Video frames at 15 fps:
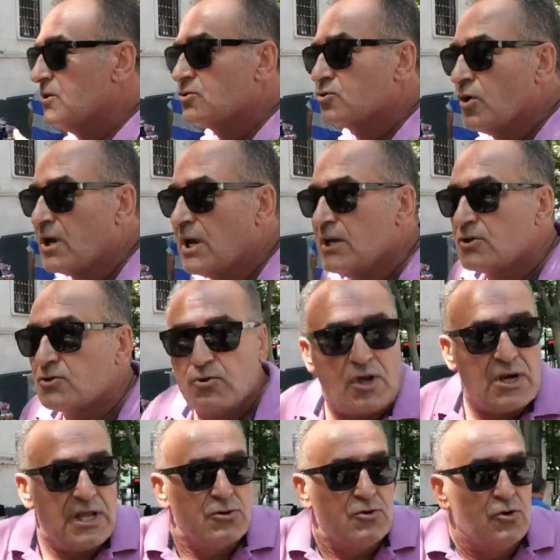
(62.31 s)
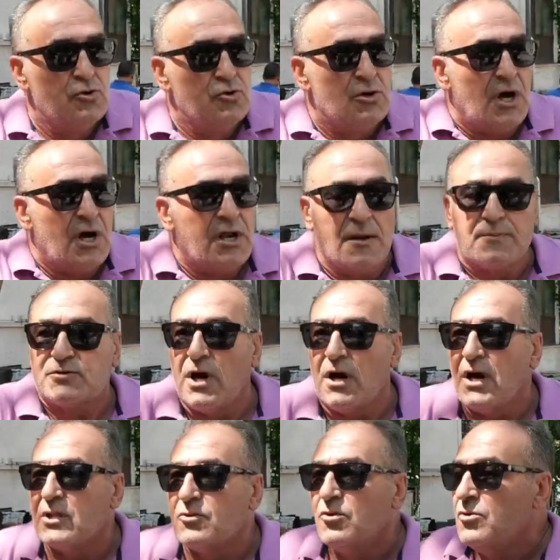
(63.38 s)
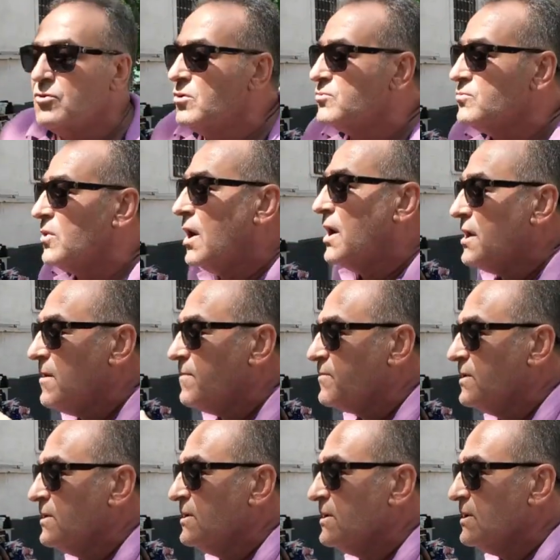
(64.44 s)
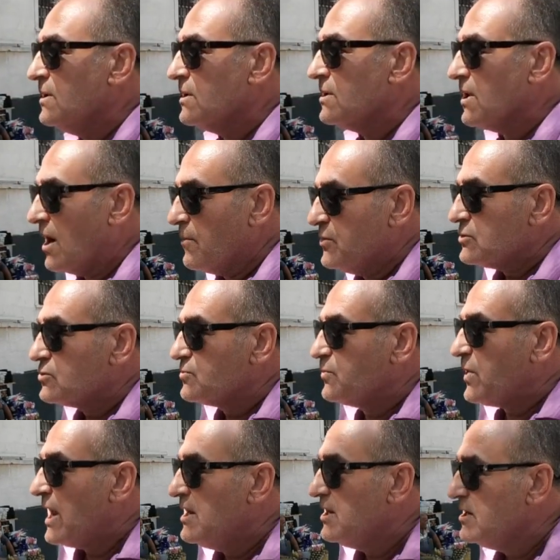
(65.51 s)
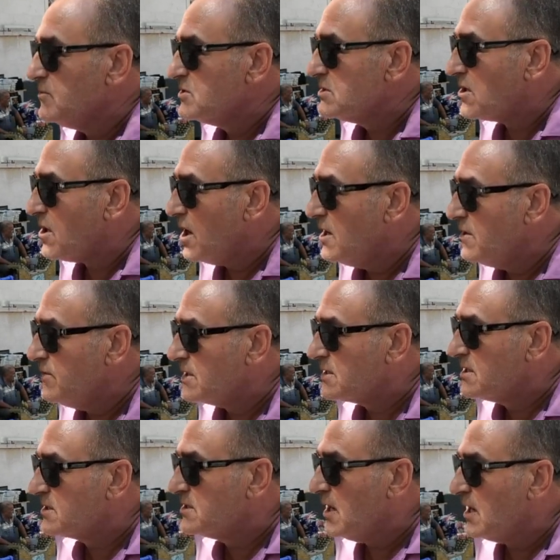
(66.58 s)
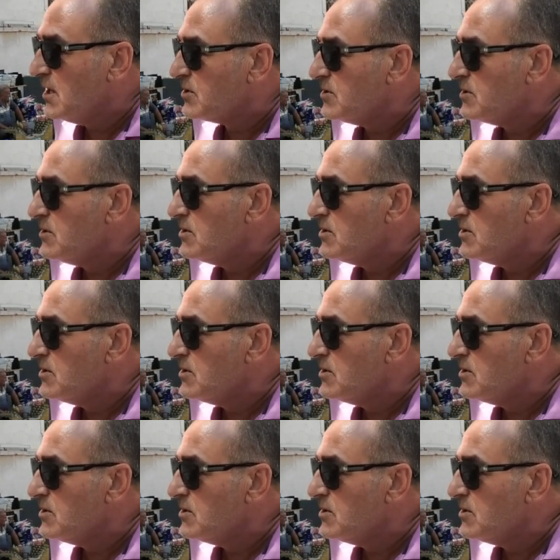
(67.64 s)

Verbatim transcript: Sonra sola dönüyorsun, Arap sağa dönüyorsun, Arap. Ya biz benliğimizi kaybettik ya.